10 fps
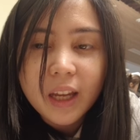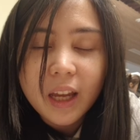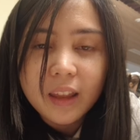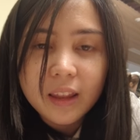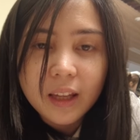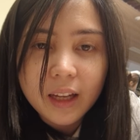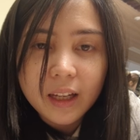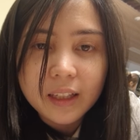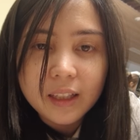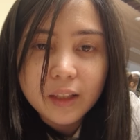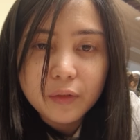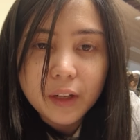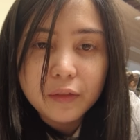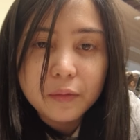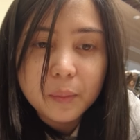And then,
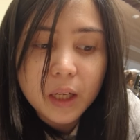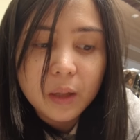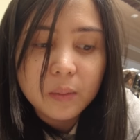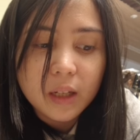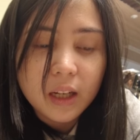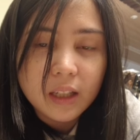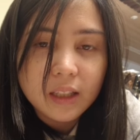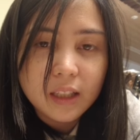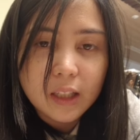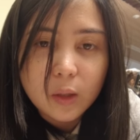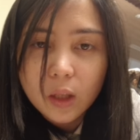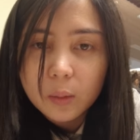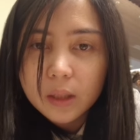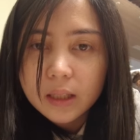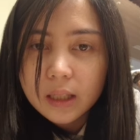5pm na, nandito
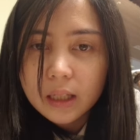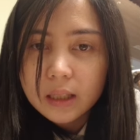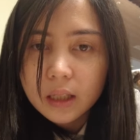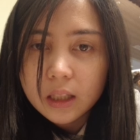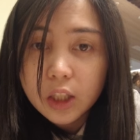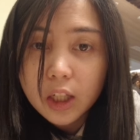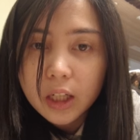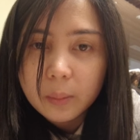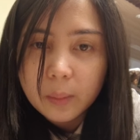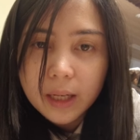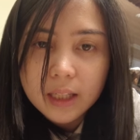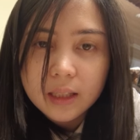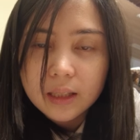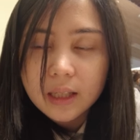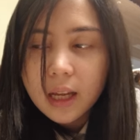kami sa isang curry
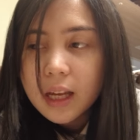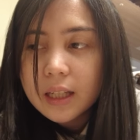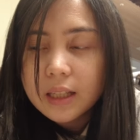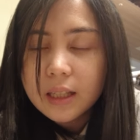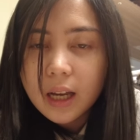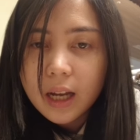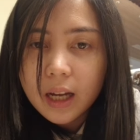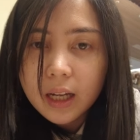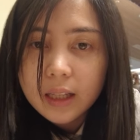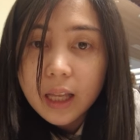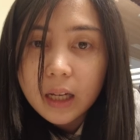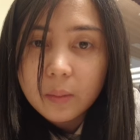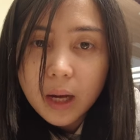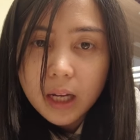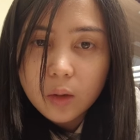place sa
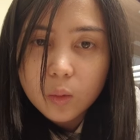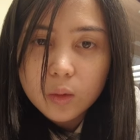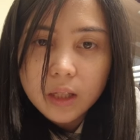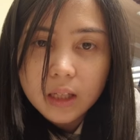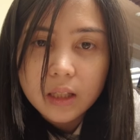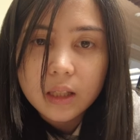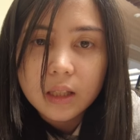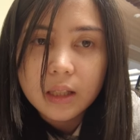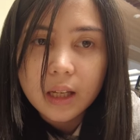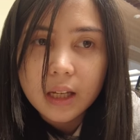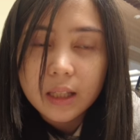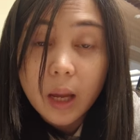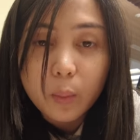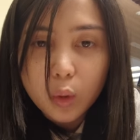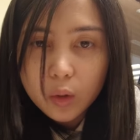Daimaru, sa, sa
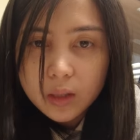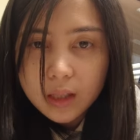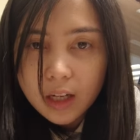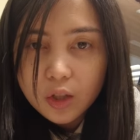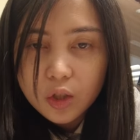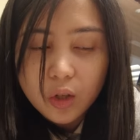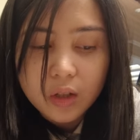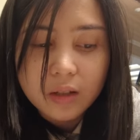Sapporo Station.